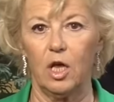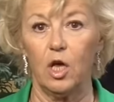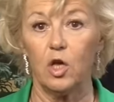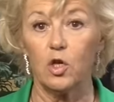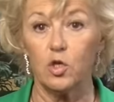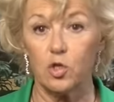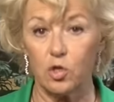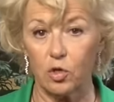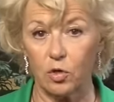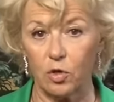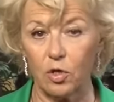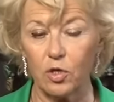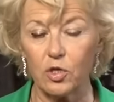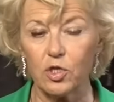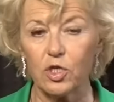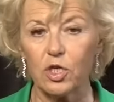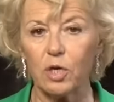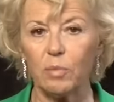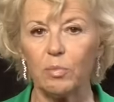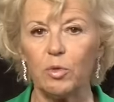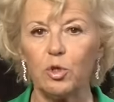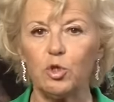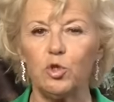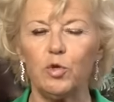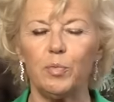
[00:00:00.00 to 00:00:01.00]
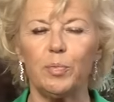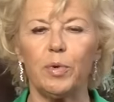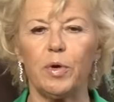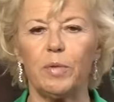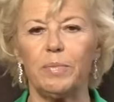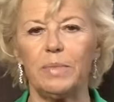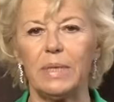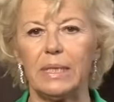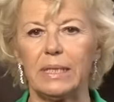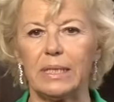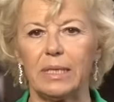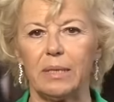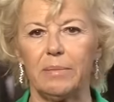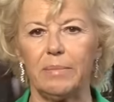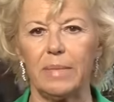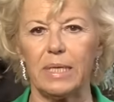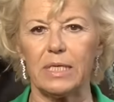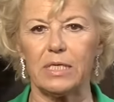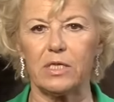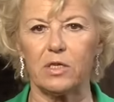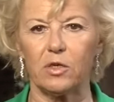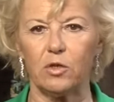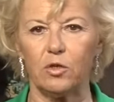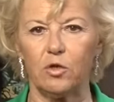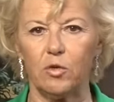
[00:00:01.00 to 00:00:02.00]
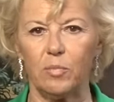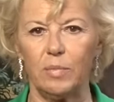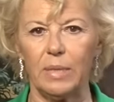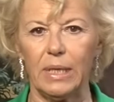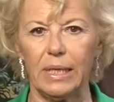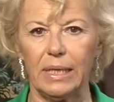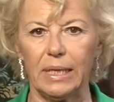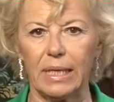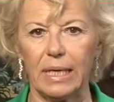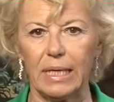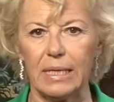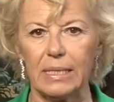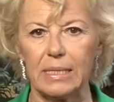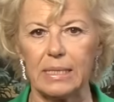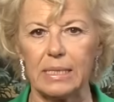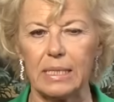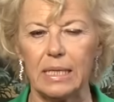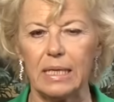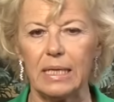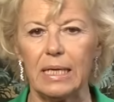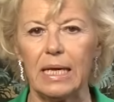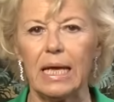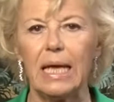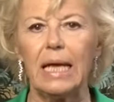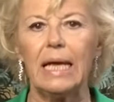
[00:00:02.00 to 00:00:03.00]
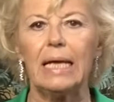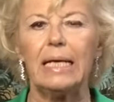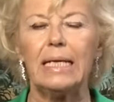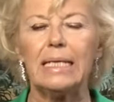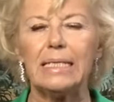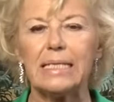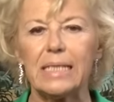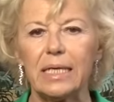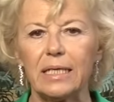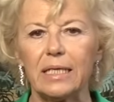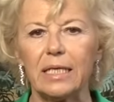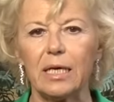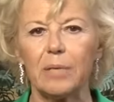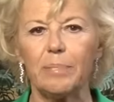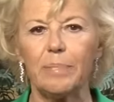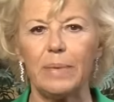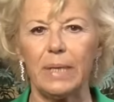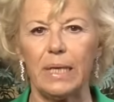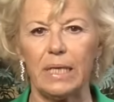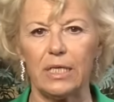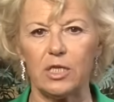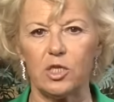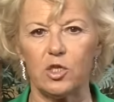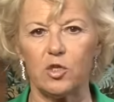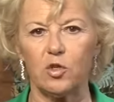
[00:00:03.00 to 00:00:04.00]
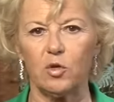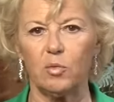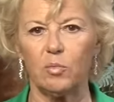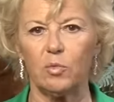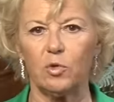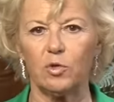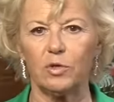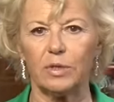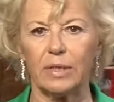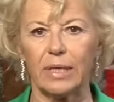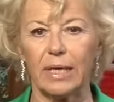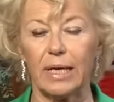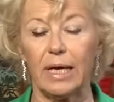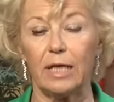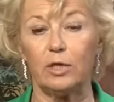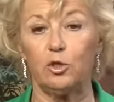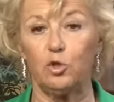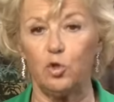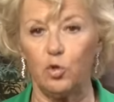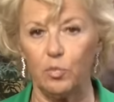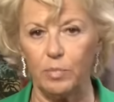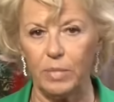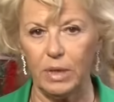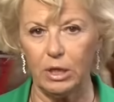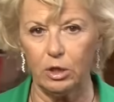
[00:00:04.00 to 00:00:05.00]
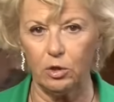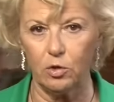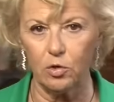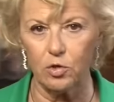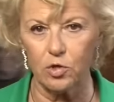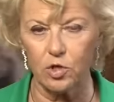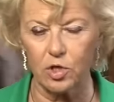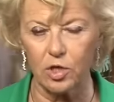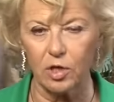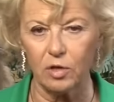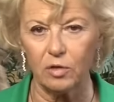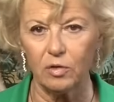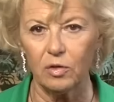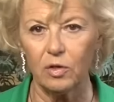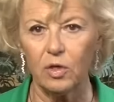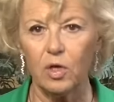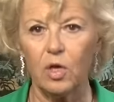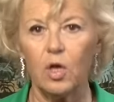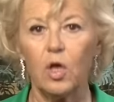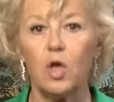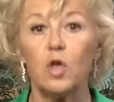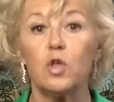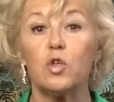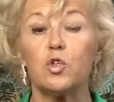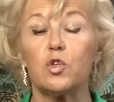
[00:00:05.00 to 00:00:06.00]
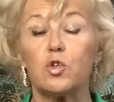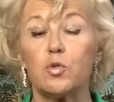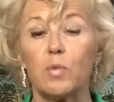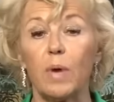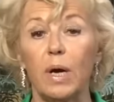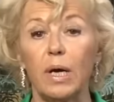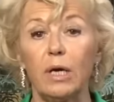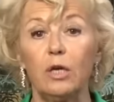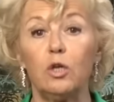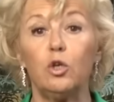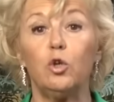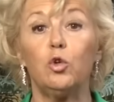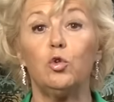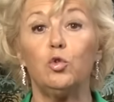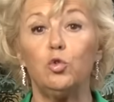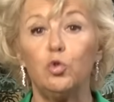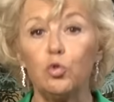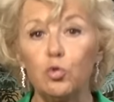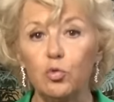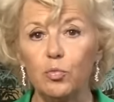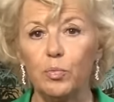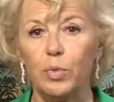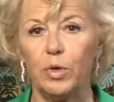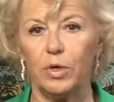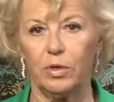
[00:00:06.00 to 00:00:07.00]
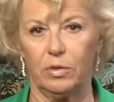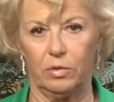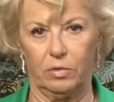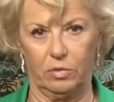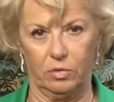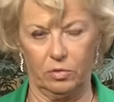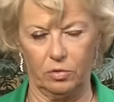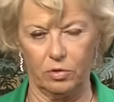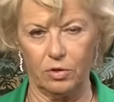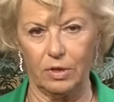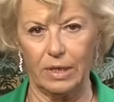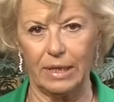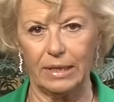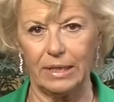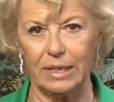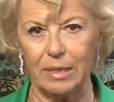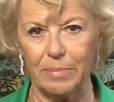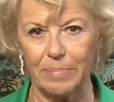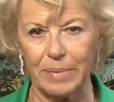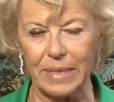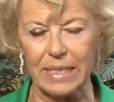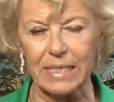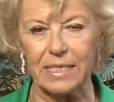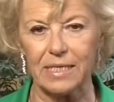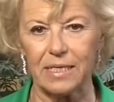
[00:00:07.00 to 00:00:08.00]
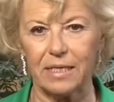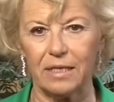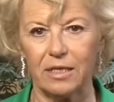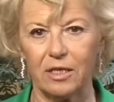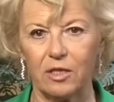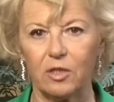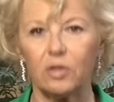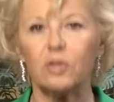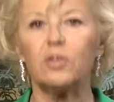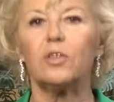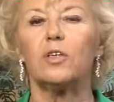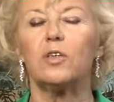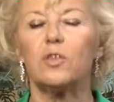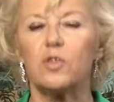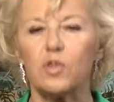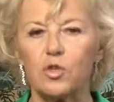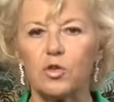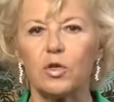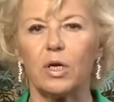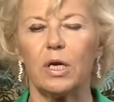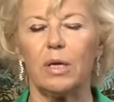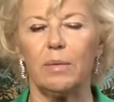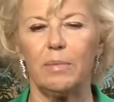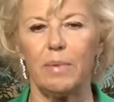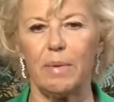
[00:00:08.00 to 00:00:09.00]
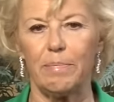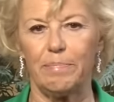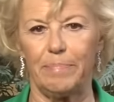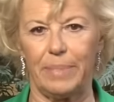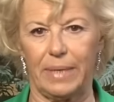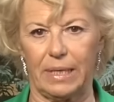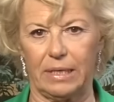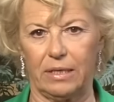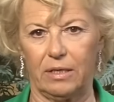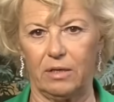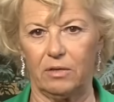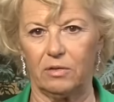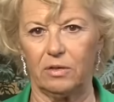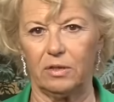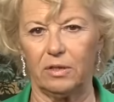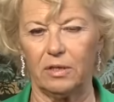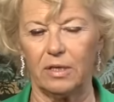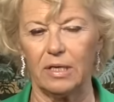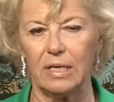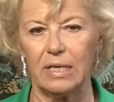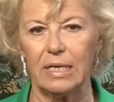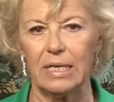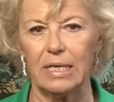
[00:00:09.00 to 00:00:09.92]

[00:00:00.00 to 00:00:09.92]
Sur l'ensemble du premier trimestre 2015, les interpellations montraient à 2200, soit le double de l'année précédente sur la même période.